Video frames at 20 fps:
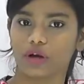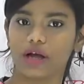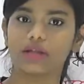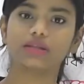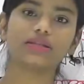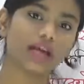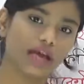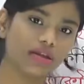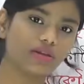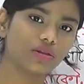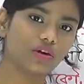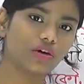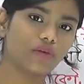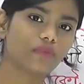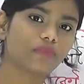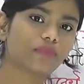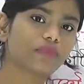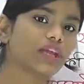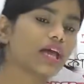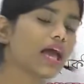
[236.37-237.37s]
না তাই তো
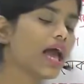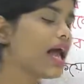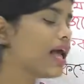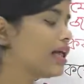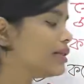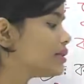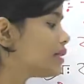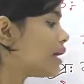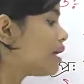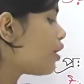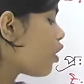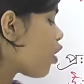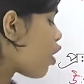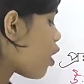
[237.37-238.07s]
তাই